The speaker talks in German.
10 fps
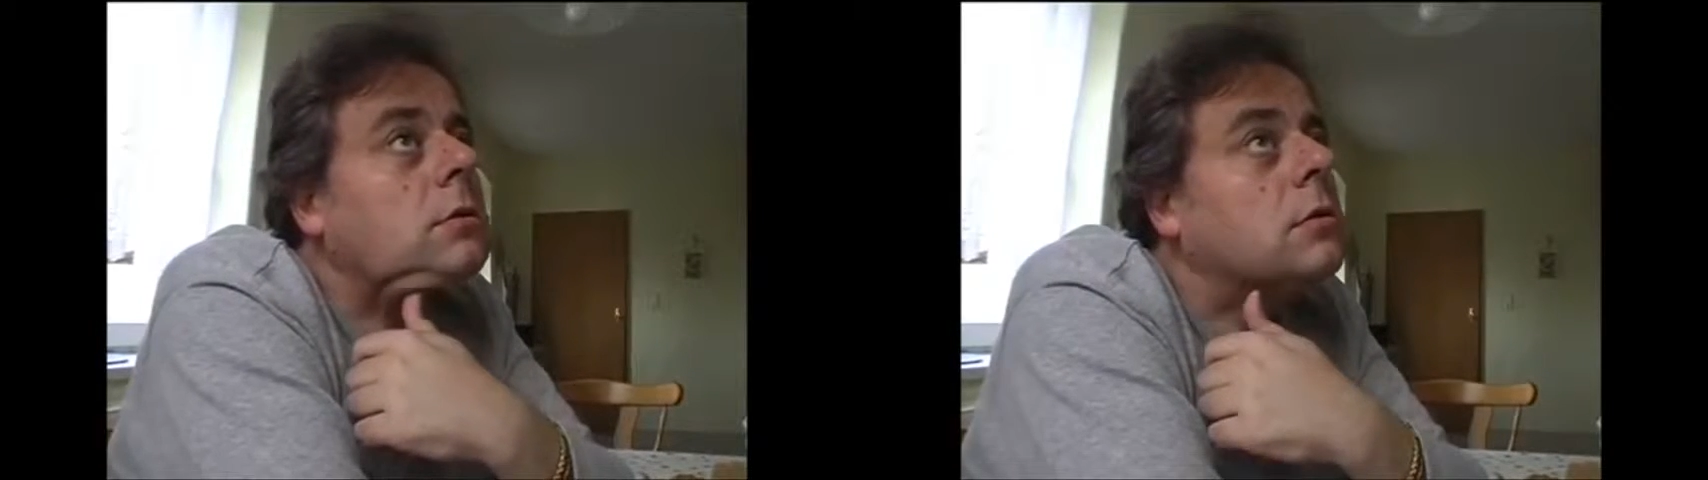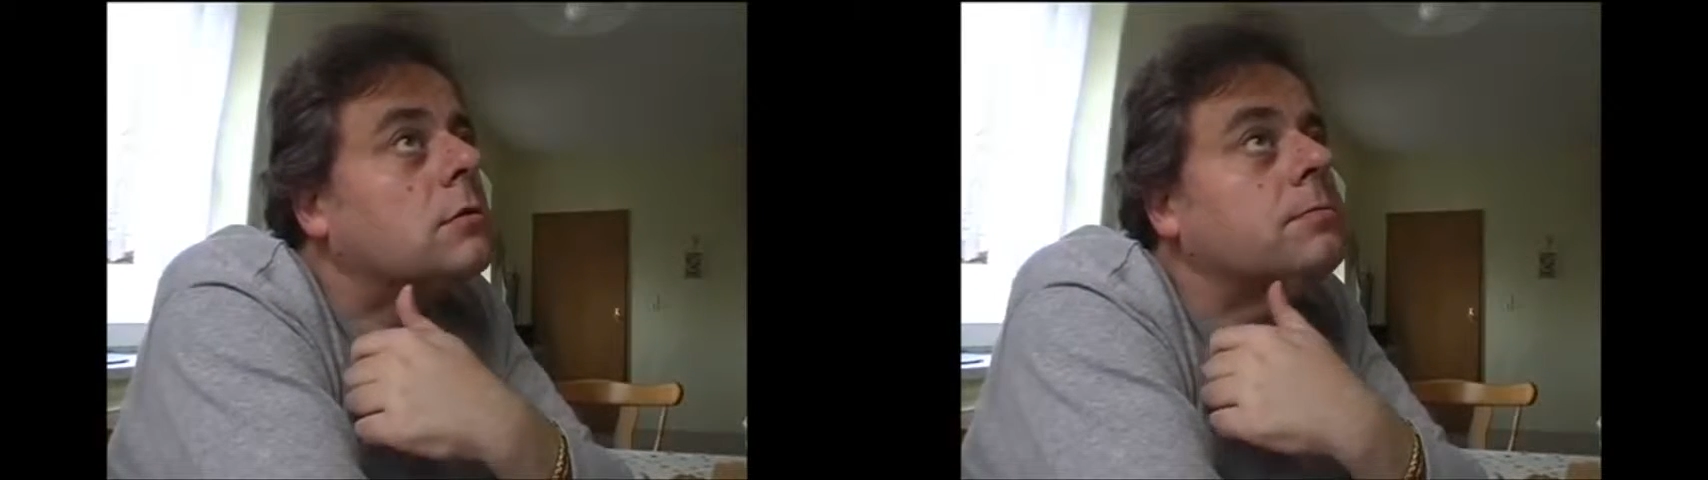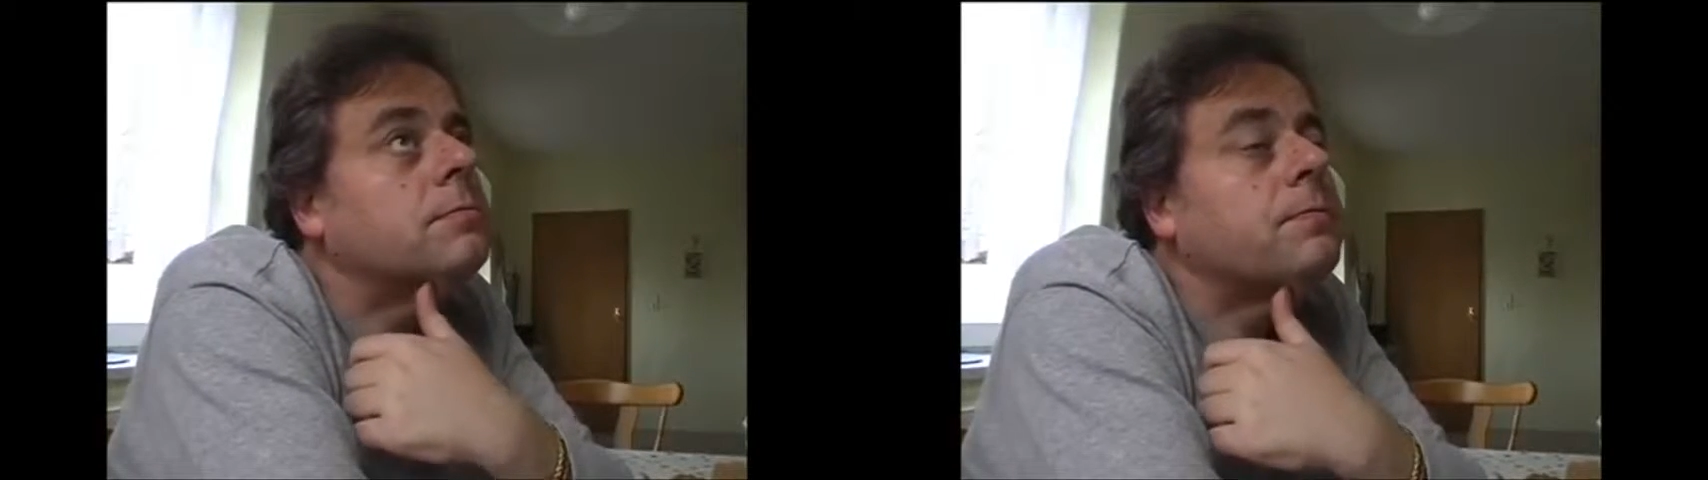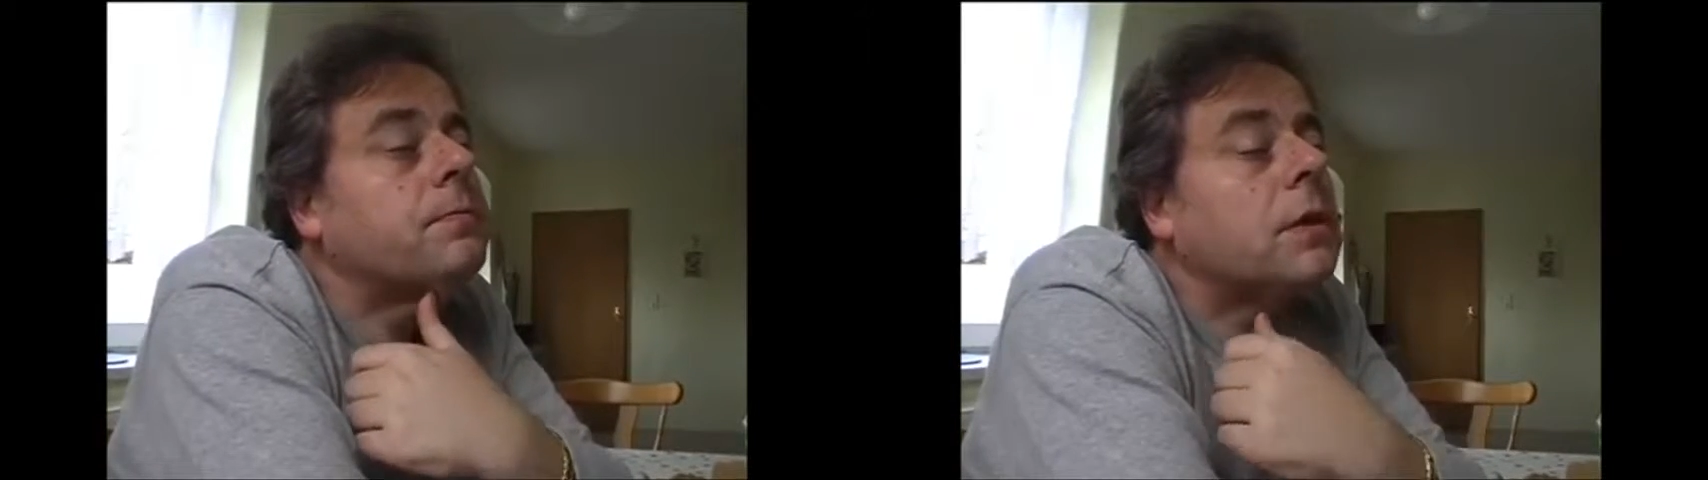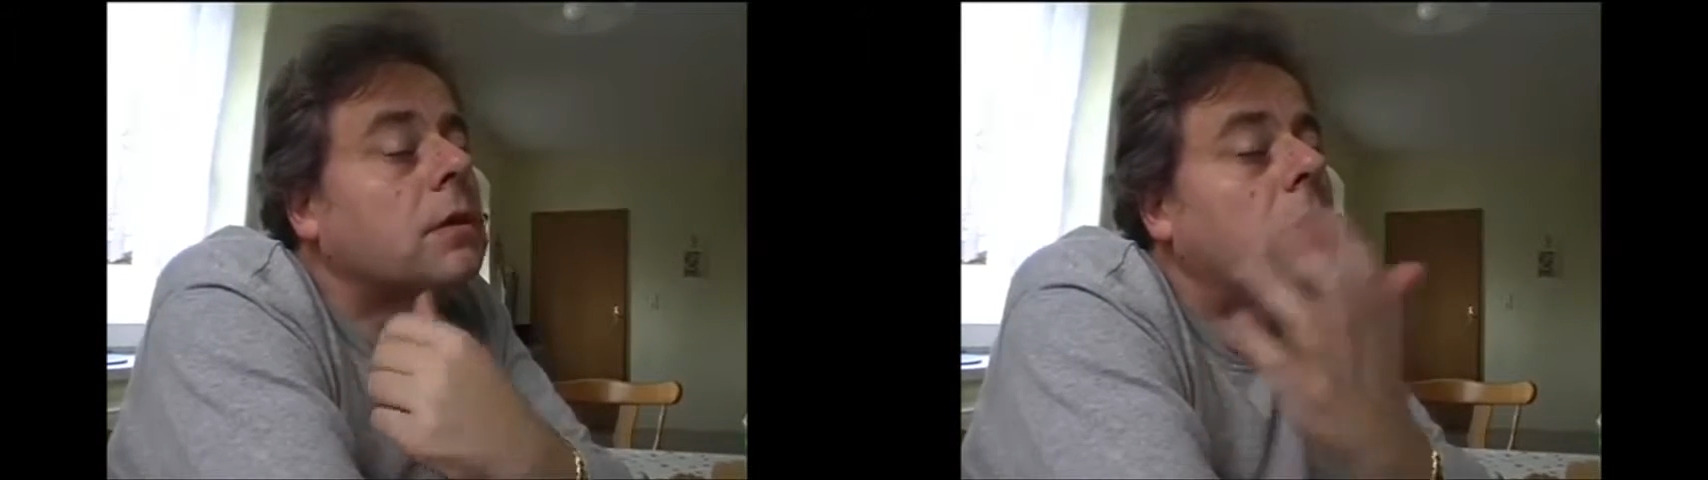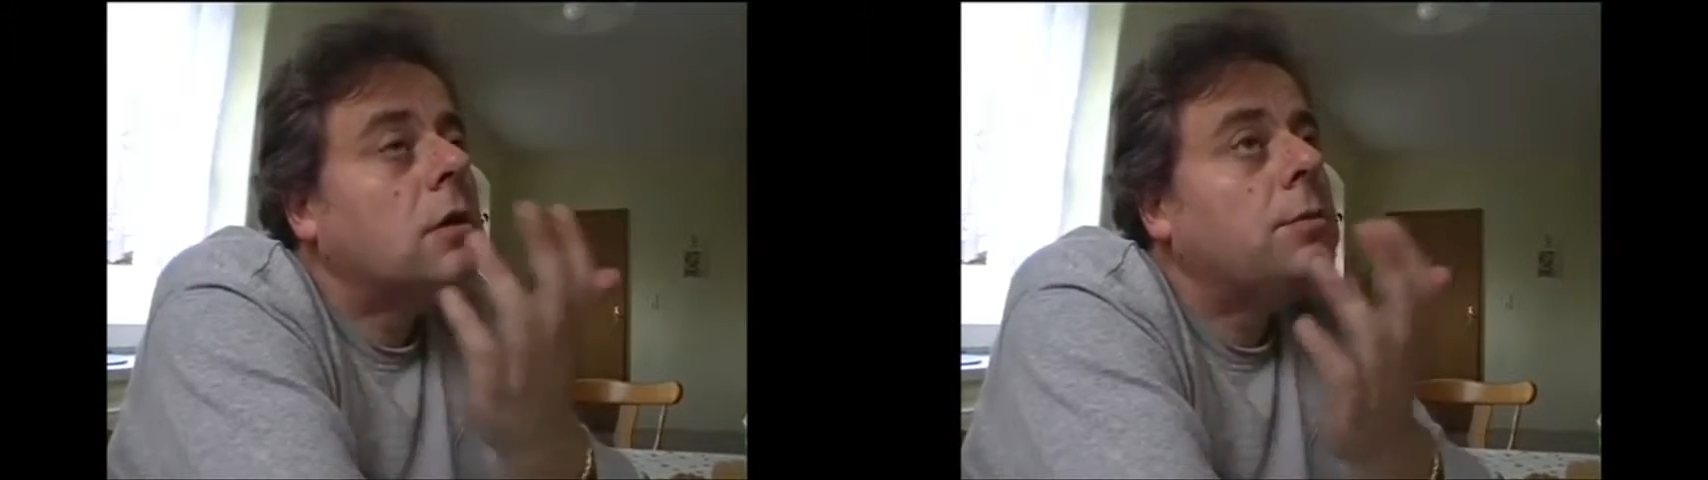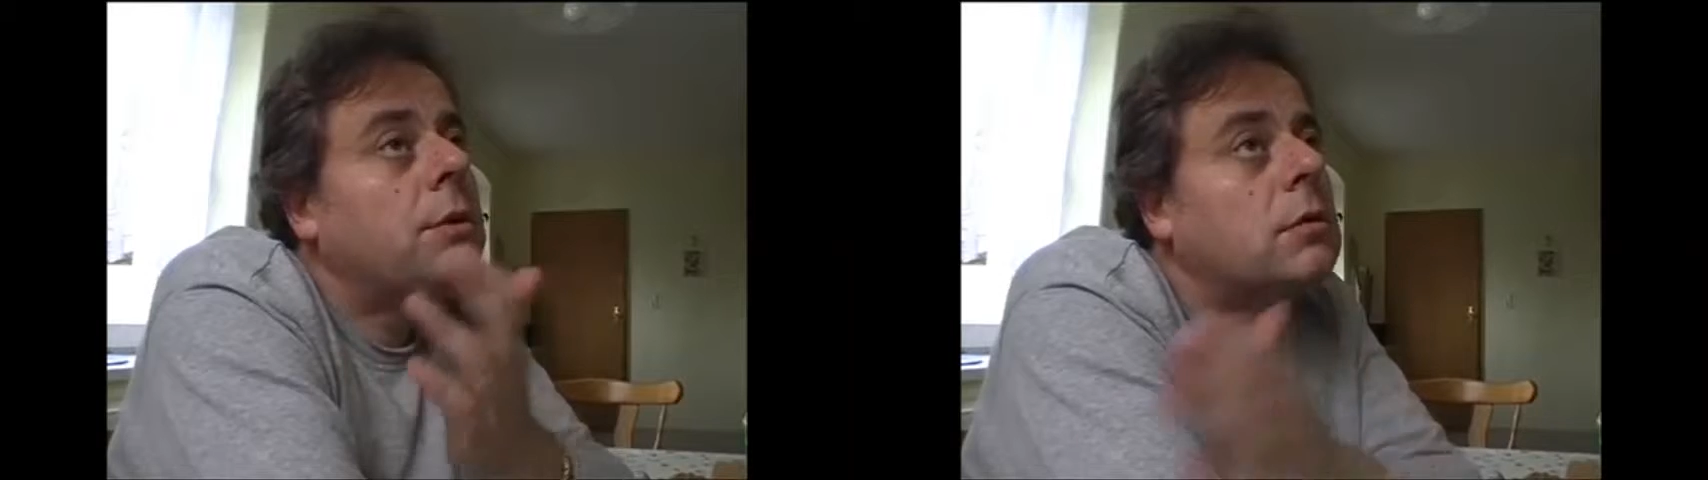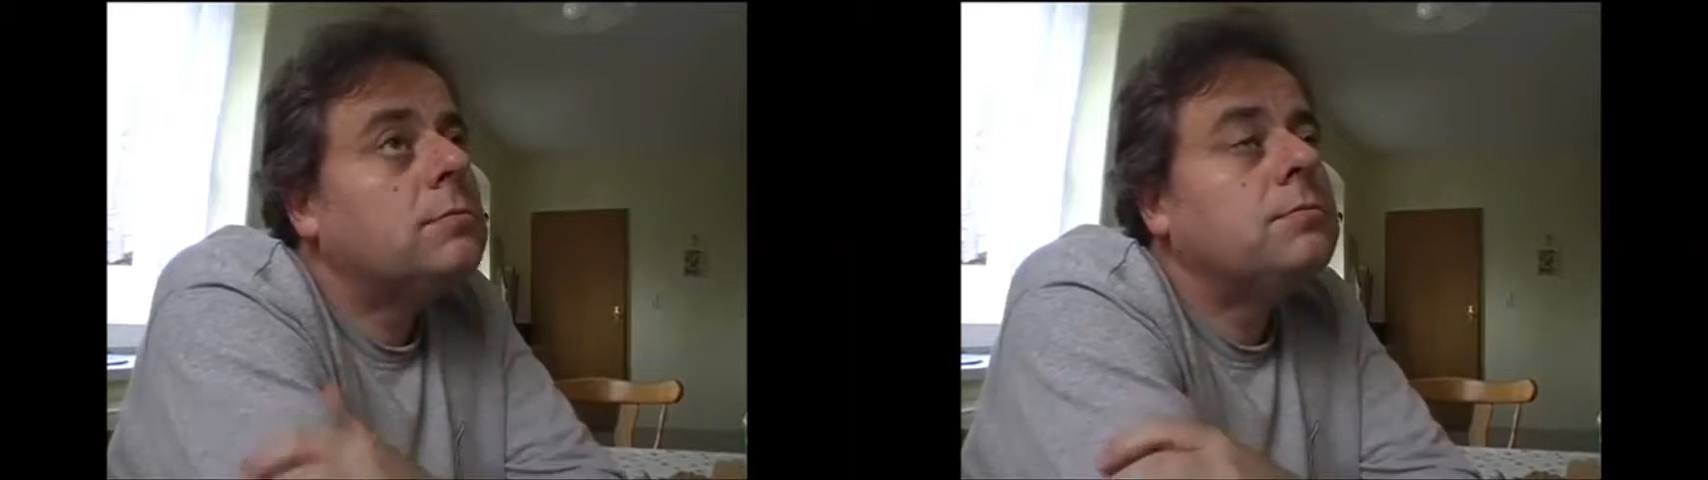Ähm,
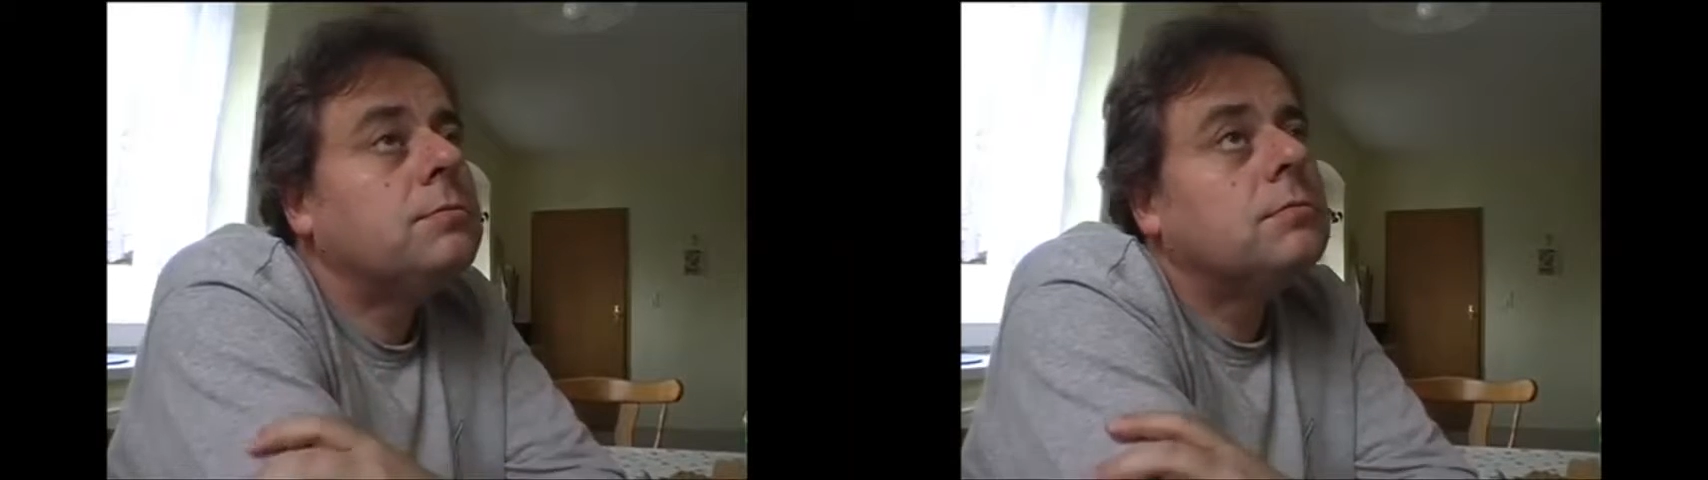aber